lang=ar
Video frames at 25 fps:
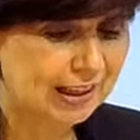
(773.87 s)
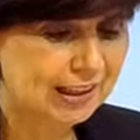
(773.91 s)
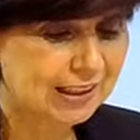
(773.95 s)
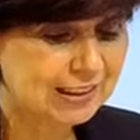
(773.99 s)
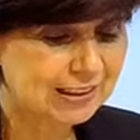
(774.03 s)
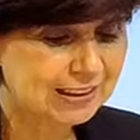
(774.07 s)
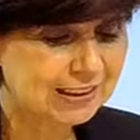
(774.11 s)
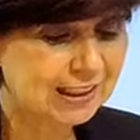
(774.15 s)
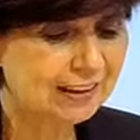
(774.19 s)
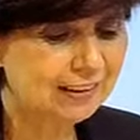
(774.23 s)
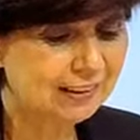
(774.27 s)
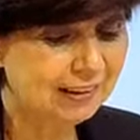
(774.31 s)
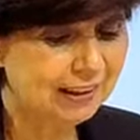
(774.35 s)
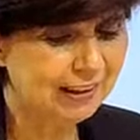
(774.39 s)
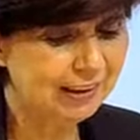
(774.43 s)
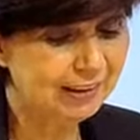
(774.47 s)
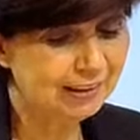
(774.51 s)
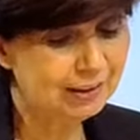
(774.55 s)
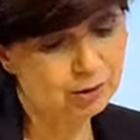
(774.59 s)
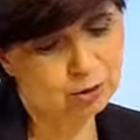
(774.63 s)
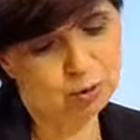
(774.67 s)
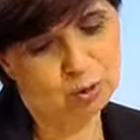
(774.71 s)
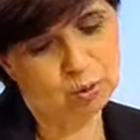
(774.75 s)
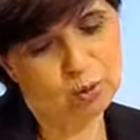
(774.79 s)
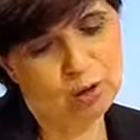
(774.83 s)
صدقني
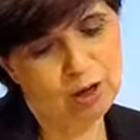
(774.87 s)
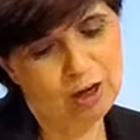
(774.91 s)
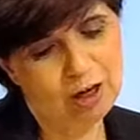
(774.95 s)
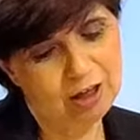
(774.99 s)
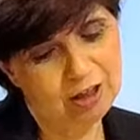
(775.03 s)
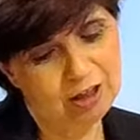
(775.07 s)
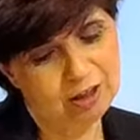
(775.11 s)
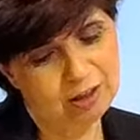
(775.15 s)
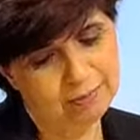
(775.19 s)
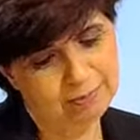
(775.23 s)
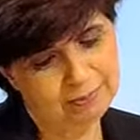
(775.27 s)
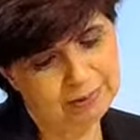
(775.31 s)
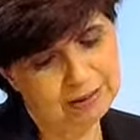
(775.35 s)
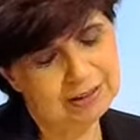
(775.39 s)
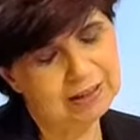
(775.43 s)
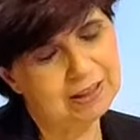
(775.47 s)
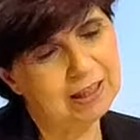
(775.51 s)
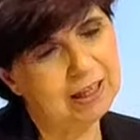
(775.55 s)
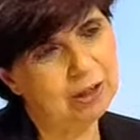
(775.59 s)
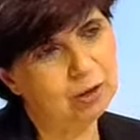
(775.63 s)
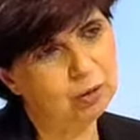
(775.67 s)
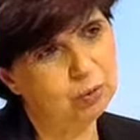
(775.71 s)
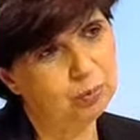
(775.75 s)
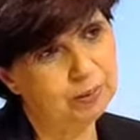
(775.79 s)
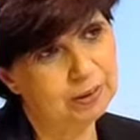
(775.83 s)
السؤال اللي
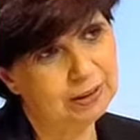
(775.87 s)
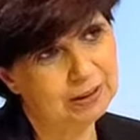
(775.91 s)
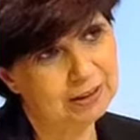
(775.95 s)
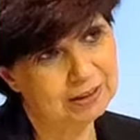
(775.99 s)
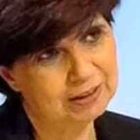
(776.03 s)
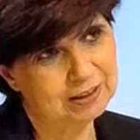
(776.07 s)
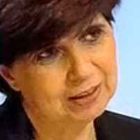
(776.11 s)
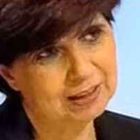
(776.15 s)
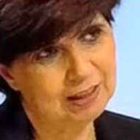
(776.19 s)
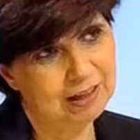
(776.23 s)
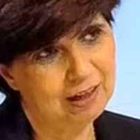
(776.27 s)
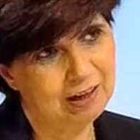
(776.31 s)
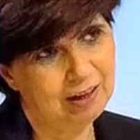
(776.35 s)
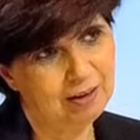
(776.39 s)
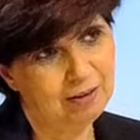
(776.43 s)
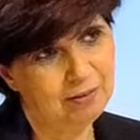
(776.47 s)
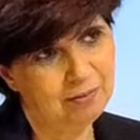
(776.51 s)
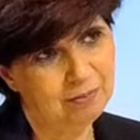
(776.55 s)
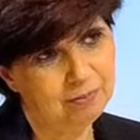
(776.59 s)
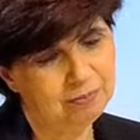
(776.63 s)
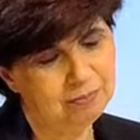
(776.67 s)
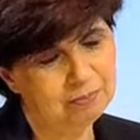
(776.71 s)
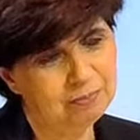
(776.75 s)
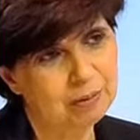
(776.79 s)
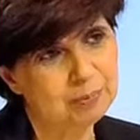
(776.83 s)
بتسأله بالإذاعة
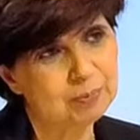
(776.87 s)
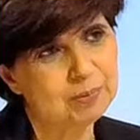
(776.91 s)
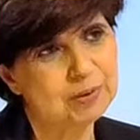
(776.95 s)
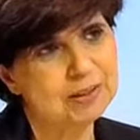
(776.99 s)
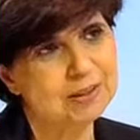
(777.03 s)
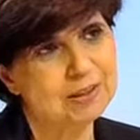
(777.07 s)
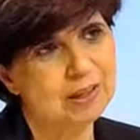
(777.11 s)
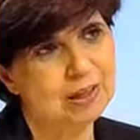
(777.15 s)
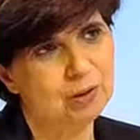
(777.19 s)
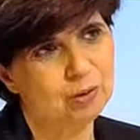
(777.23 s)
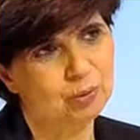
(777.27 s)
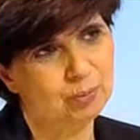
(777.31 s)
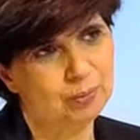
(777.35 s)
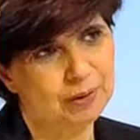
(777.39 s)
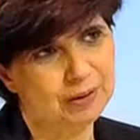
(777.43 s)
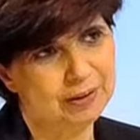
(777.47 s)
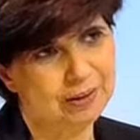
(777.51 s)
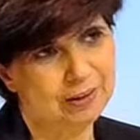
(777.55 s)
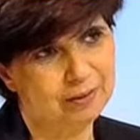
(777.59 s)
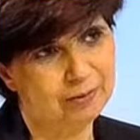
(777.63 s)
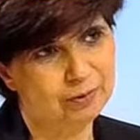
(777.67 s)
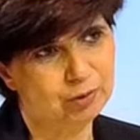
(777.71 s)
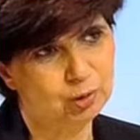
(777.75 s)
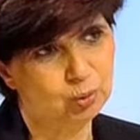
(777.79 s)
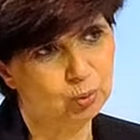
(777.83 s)
ما بتسأله
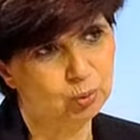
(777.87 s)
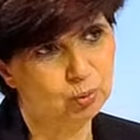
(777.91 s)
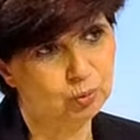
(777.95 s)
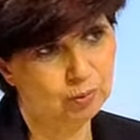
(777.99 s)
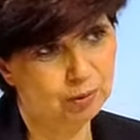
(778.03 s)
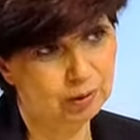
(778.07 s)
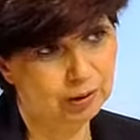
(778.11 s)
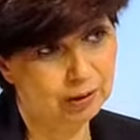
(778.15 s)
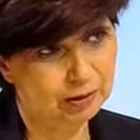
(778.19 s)
بالتلفزيون